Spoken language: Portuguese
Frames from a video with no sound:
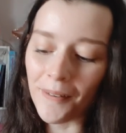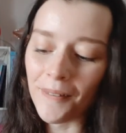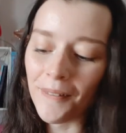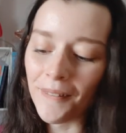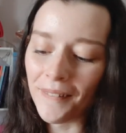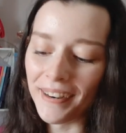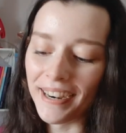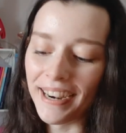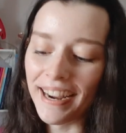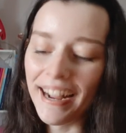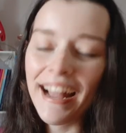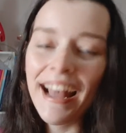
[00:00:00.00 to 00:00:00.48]

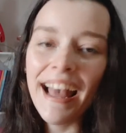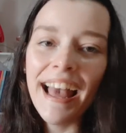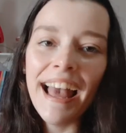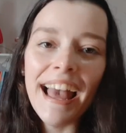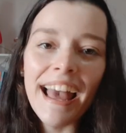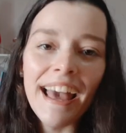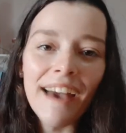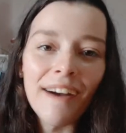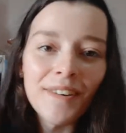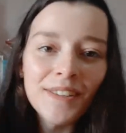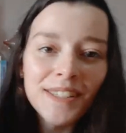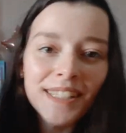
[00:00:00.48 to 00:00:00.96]
cor,
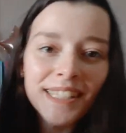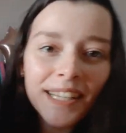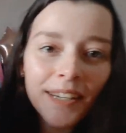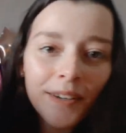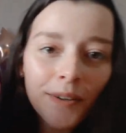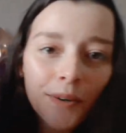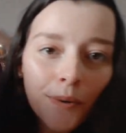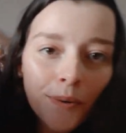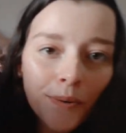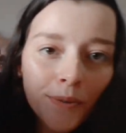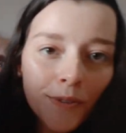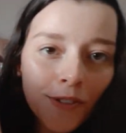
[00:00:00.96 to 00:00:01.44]
é rose
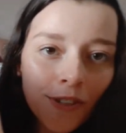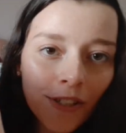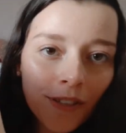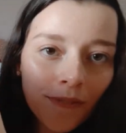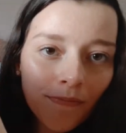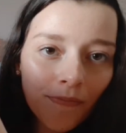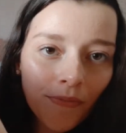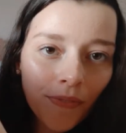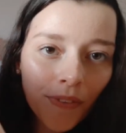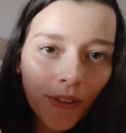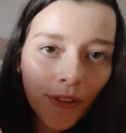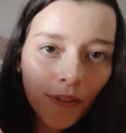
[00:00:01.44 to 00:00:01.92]
gold.
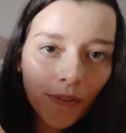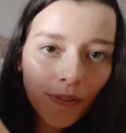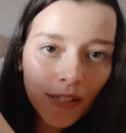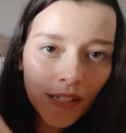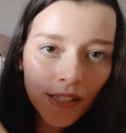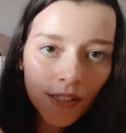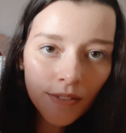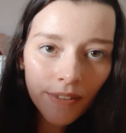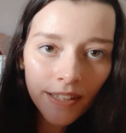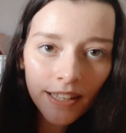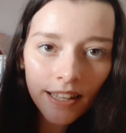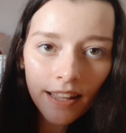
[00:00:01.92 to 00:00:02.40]
Eu não sei
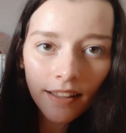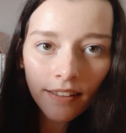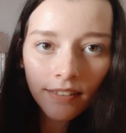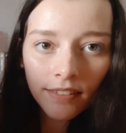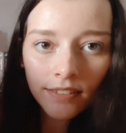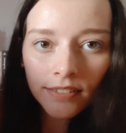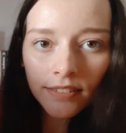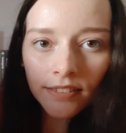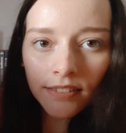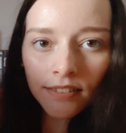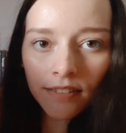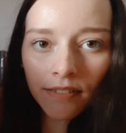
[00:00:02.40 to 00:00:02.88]
se vai
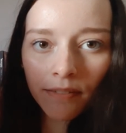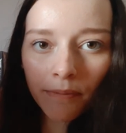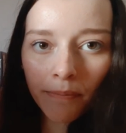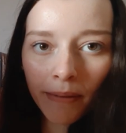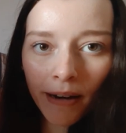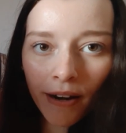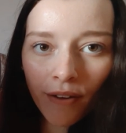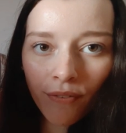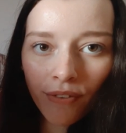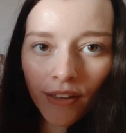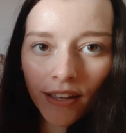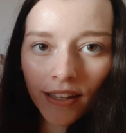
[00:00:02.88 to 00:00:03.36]
dar
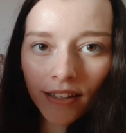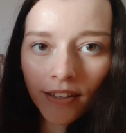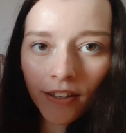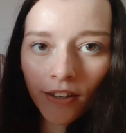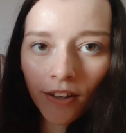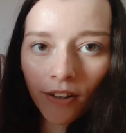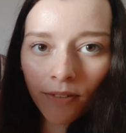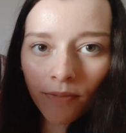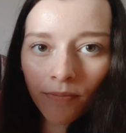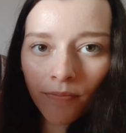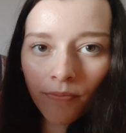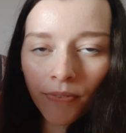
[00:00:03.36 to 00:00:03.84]
pra ver aqui,
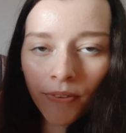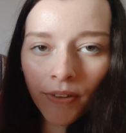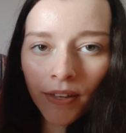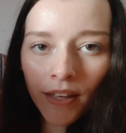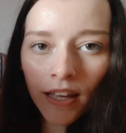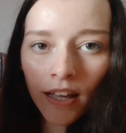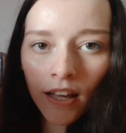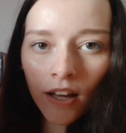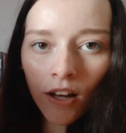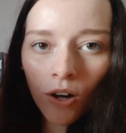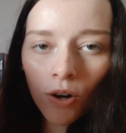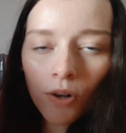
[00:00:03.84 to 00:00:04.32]
ó.
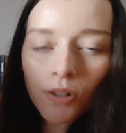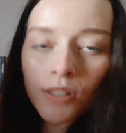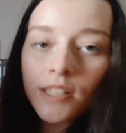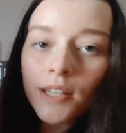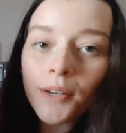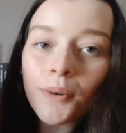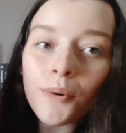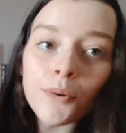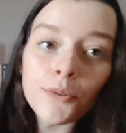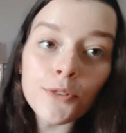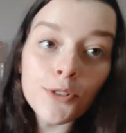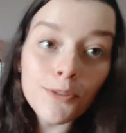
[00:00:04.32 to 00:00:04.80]
Rose
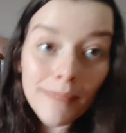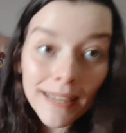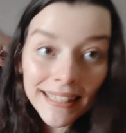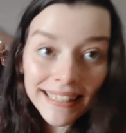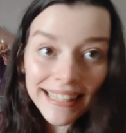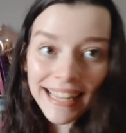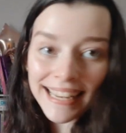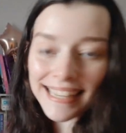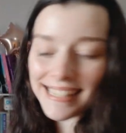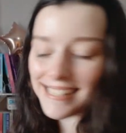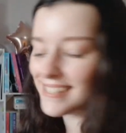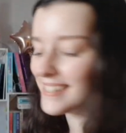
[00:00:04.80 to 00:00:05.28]
gold
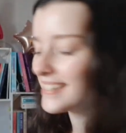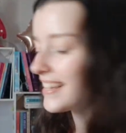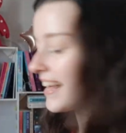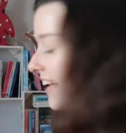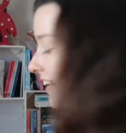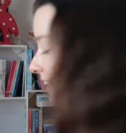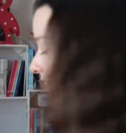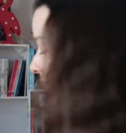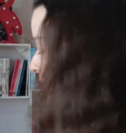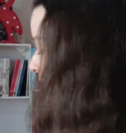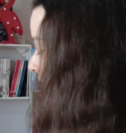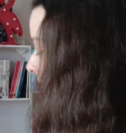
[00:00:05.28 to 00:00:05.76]

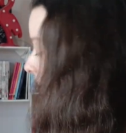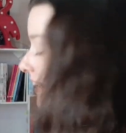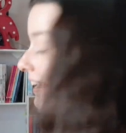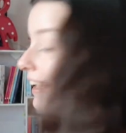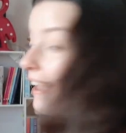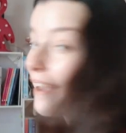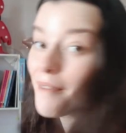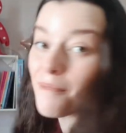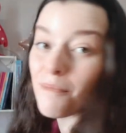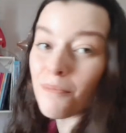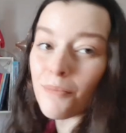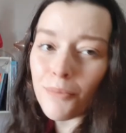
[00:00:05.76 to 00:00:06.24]
metalizado e
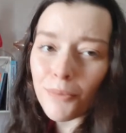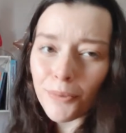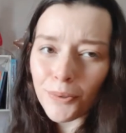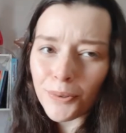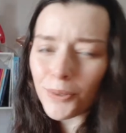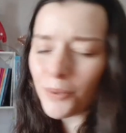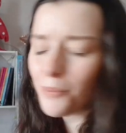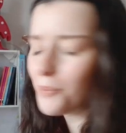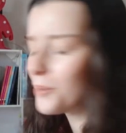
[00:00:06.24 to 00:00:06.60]
é muito